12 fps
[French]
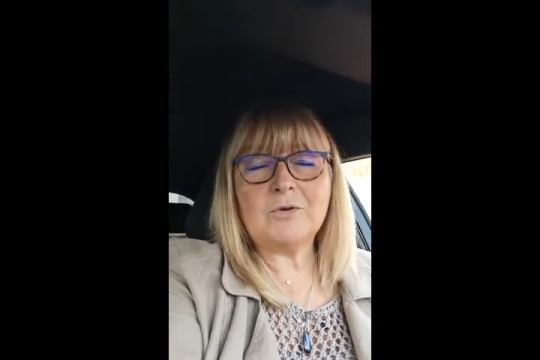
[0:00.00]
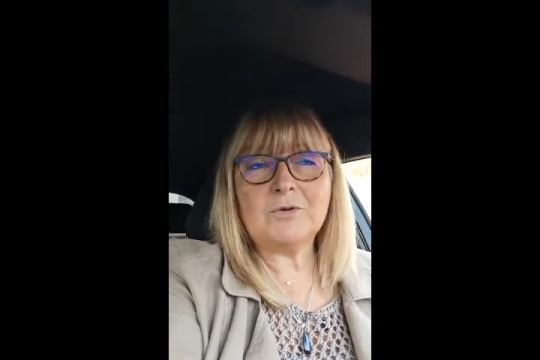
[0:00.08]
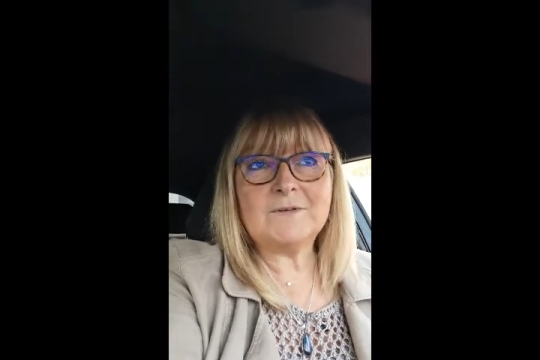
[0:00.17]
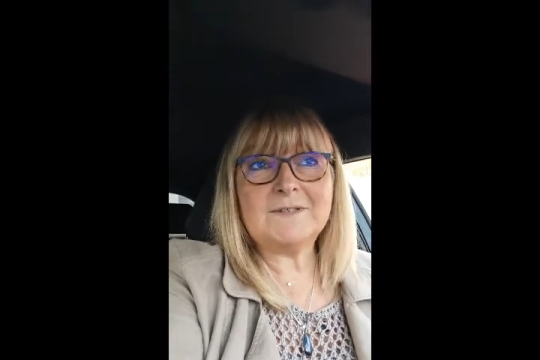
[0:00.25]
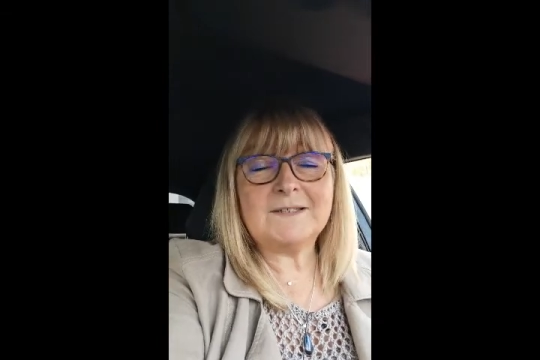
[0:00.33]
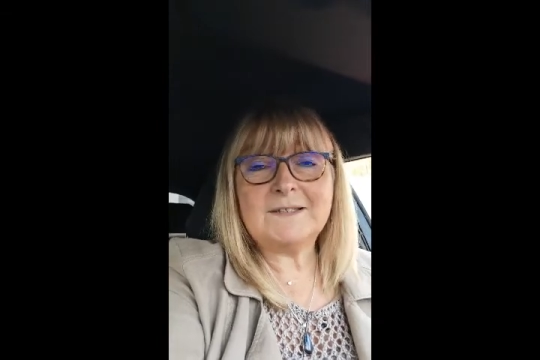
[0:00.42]

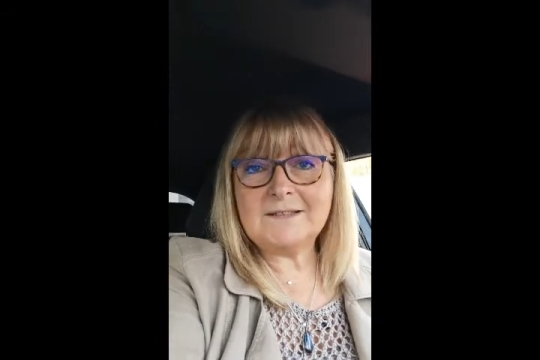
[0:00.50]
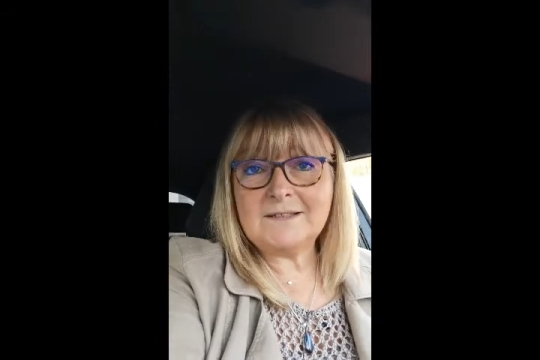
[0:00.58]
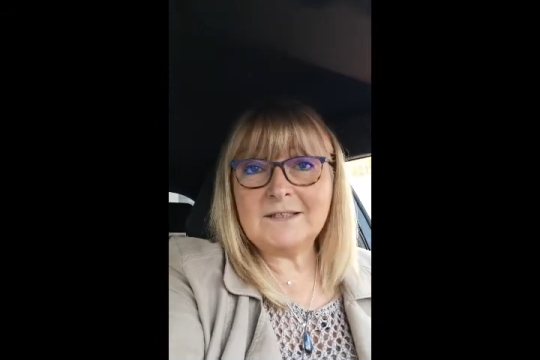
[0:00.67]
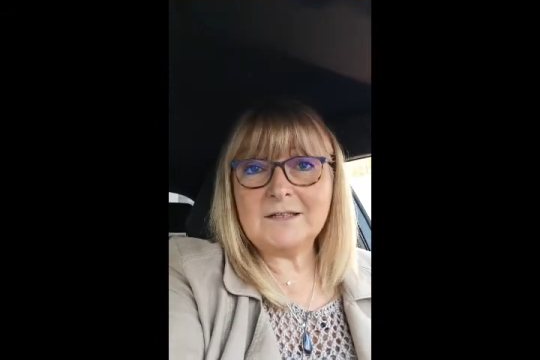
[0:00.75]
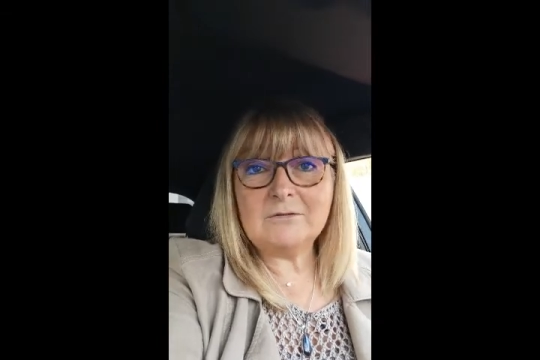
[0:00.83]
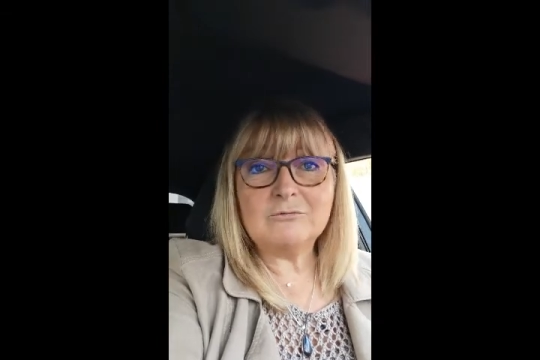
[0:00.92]
euh, cet
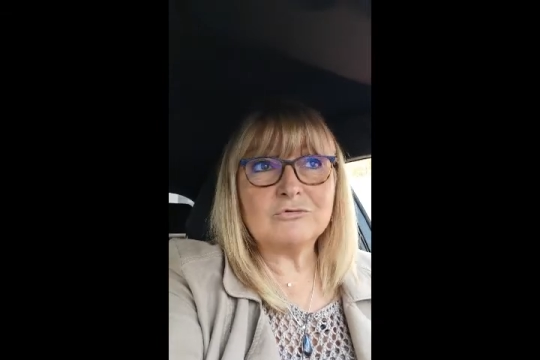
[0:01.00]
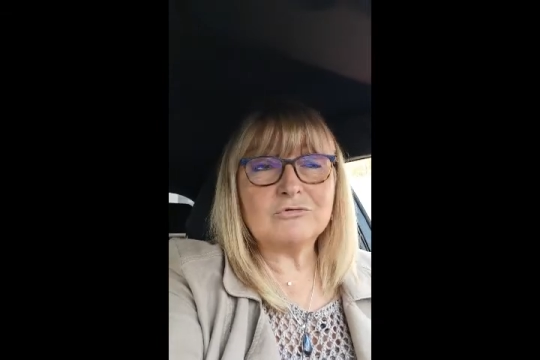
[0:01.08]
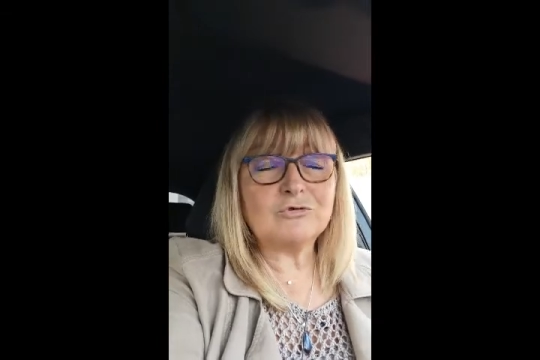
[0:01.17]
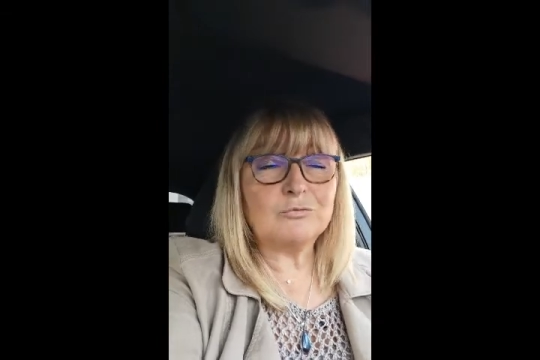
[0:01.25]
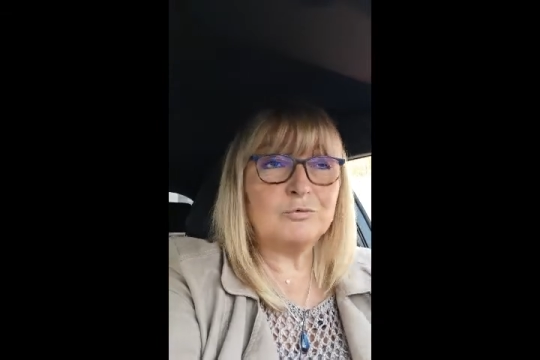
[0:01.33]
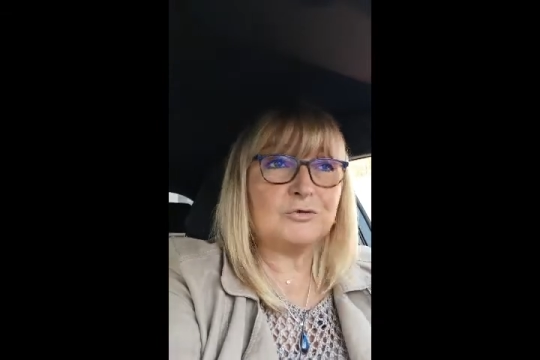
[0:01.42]
été, je ne
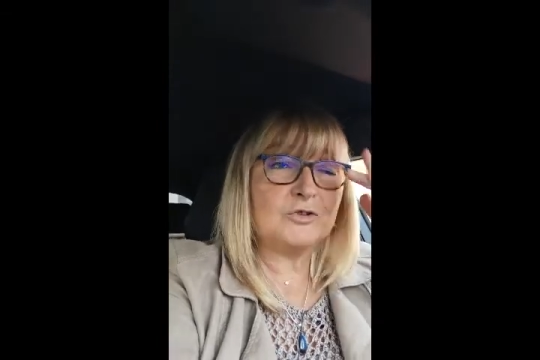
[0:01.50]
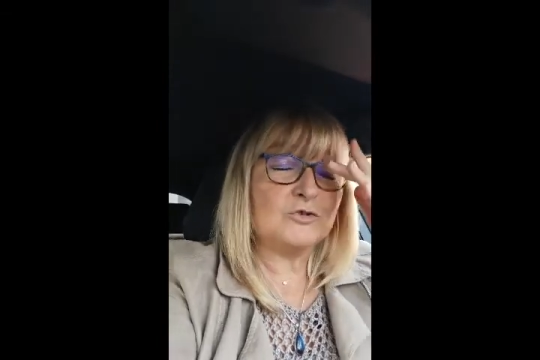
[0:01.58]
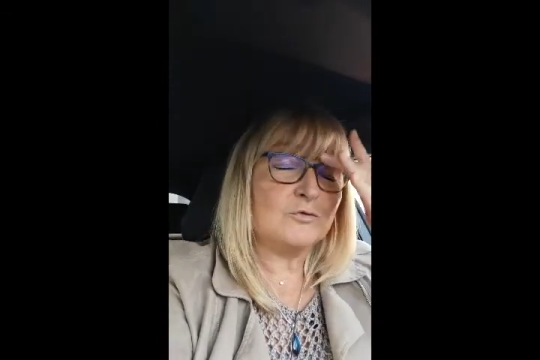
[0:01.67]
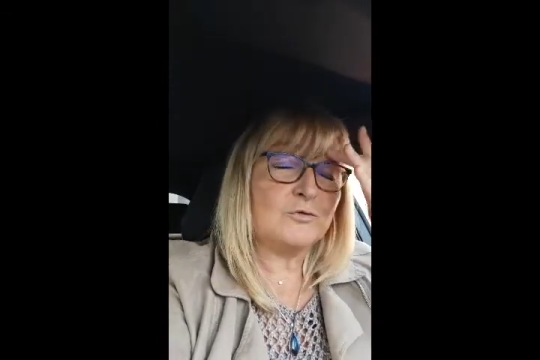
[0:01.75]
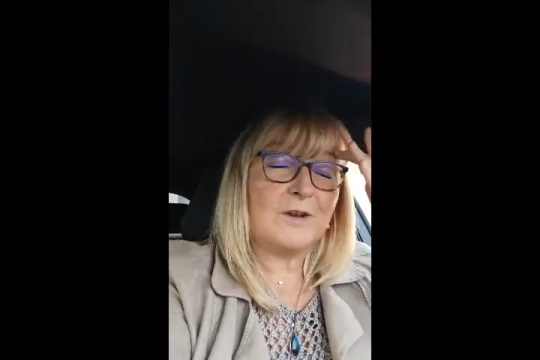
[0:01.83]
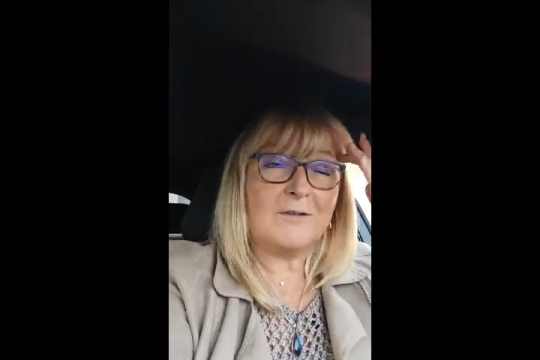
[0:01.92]
sais plus
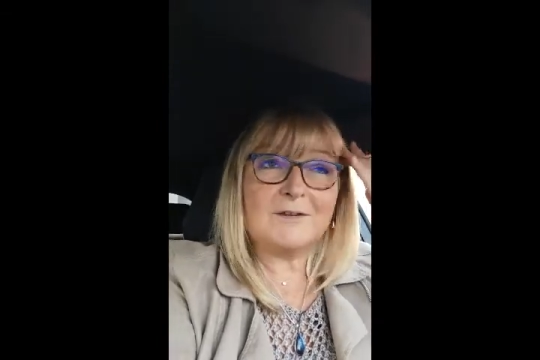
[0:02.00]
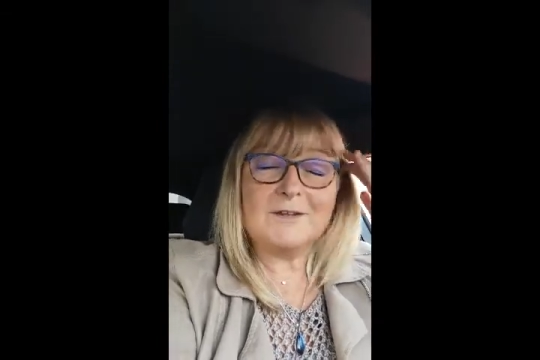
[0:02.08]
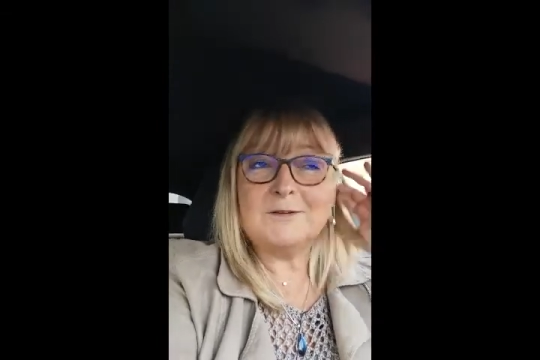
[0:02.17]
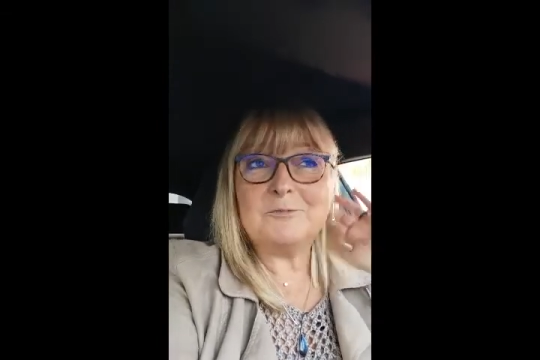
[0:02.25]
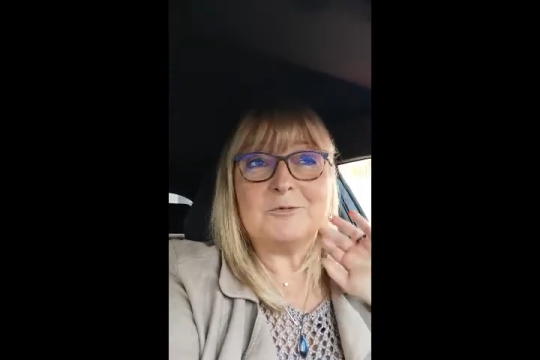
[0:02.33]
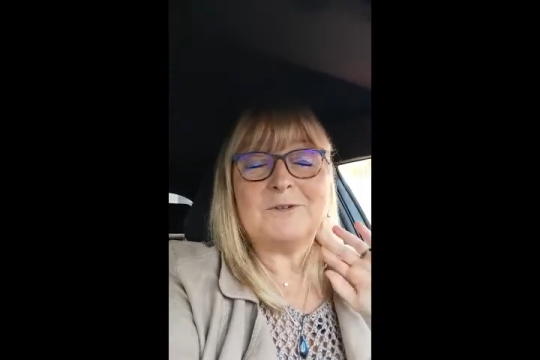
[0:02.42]
si je vous l'avais
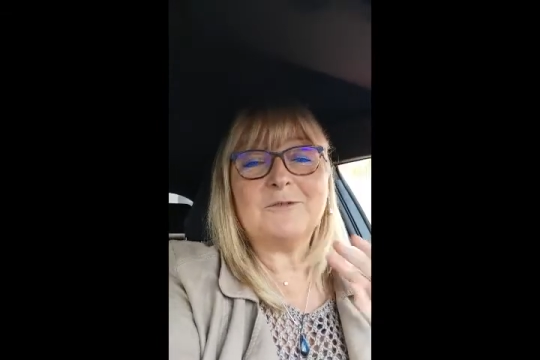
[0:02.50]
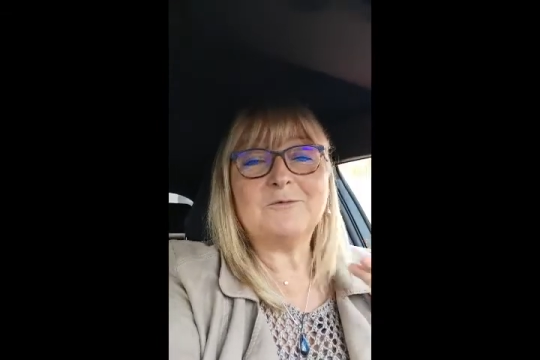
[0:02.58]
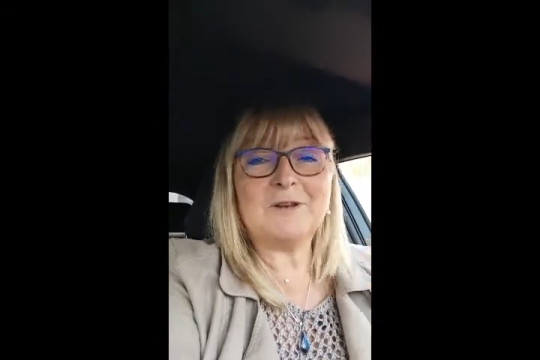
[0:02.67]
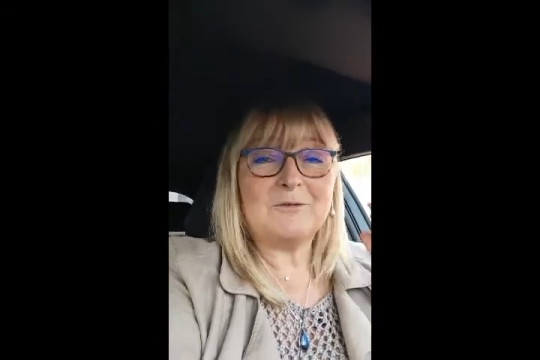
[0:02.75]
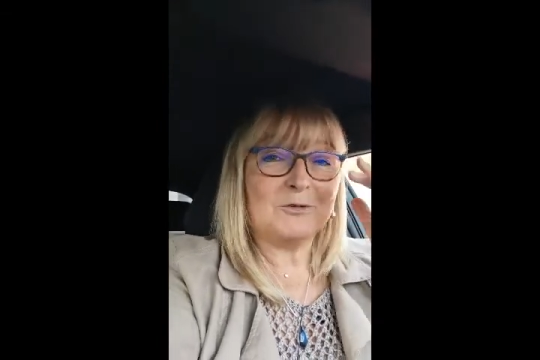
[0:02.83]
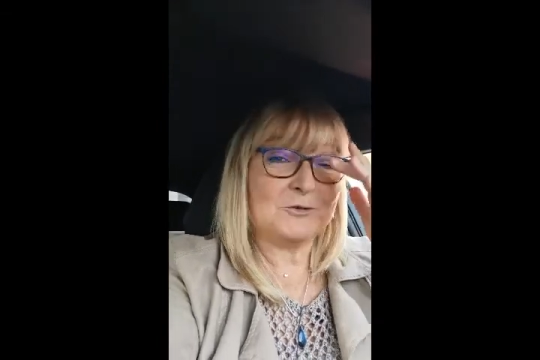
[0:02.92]
dit, peut-être
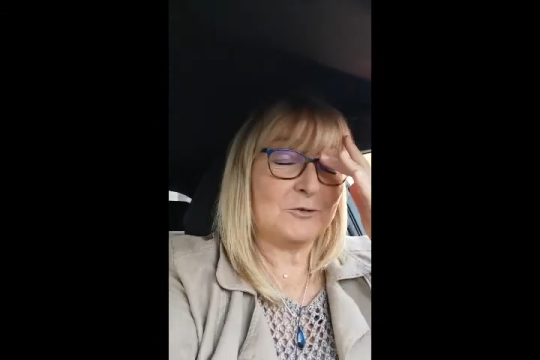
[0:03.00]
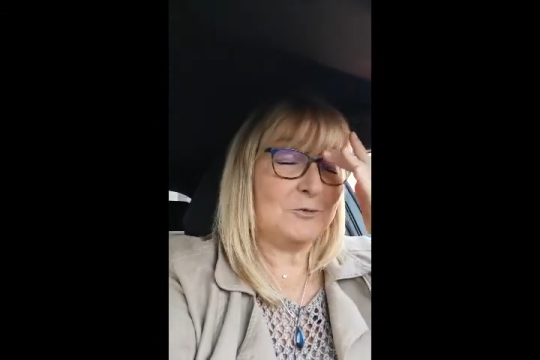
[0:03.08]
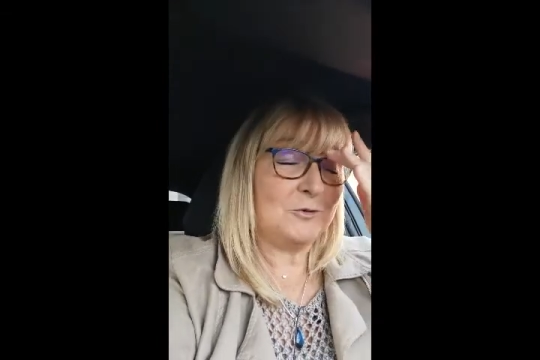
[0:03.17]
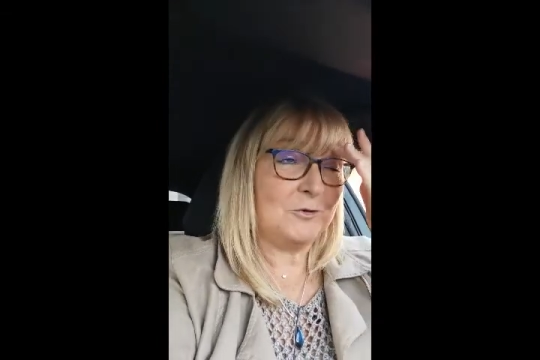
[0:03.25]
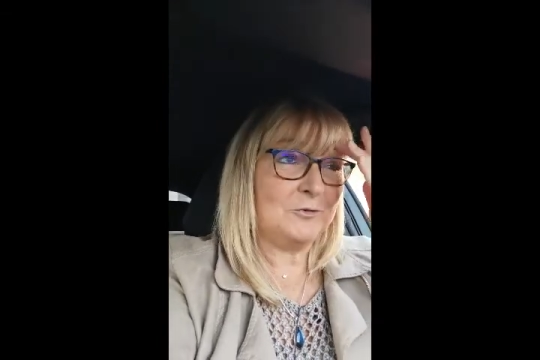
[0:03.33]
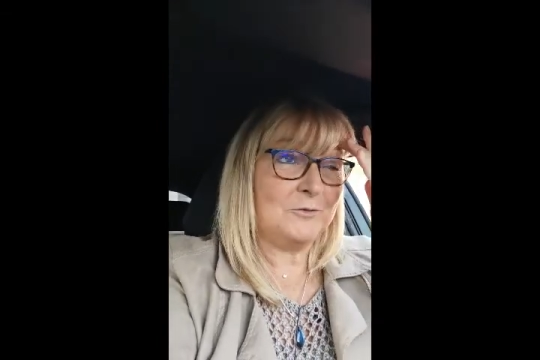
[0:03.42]
vous l'avez
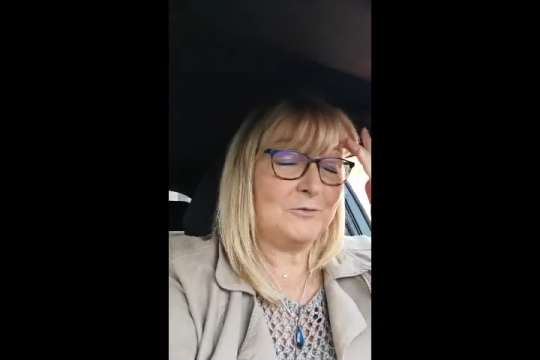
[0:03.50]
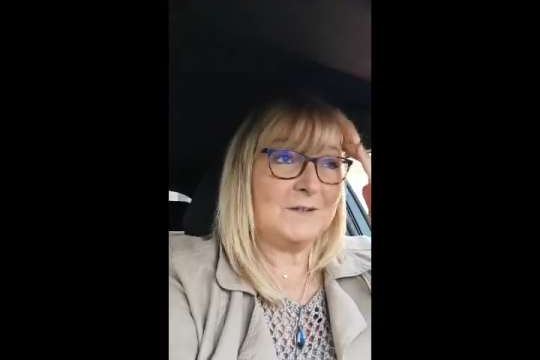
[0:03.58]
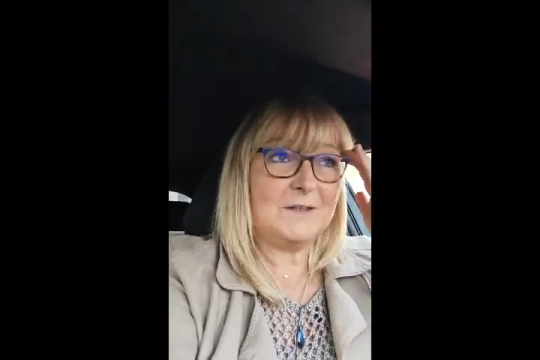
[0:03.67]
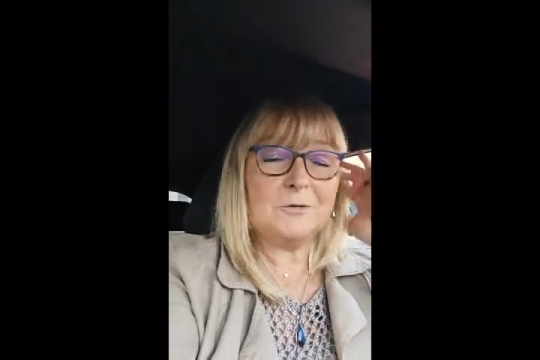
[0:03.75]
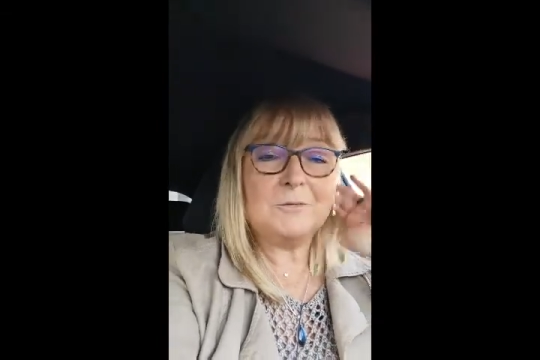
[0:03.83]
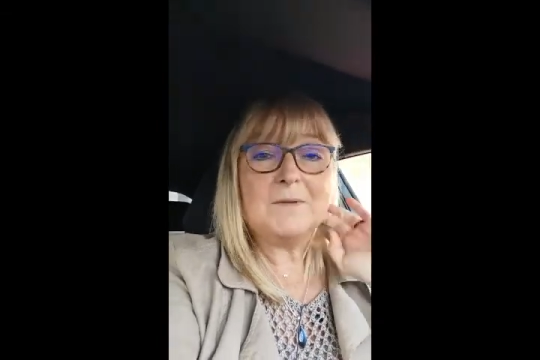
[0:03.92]
entendu lors d'une
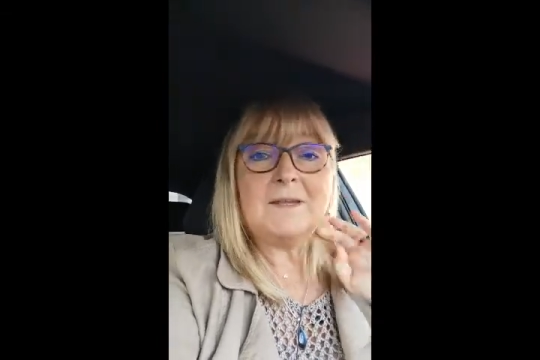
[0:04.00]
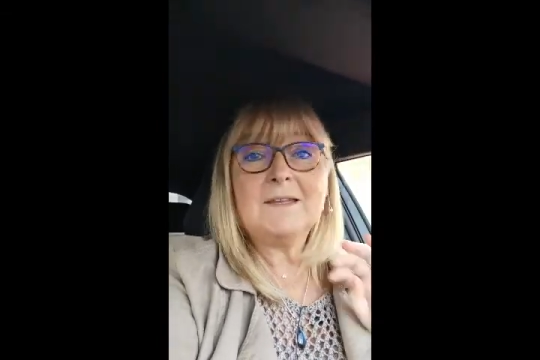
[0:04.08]
vidéo,